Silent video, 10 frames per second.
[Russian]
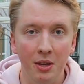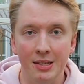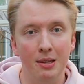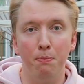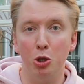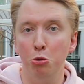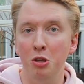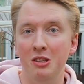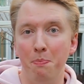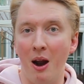если
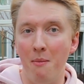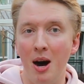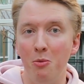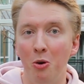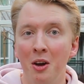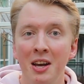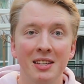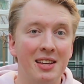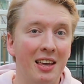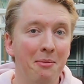пошутите про маму
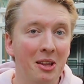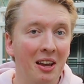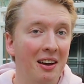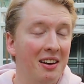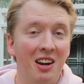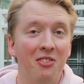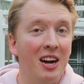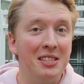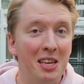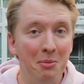с какими-то
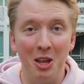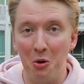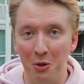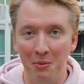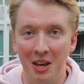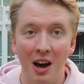кавказскими народами.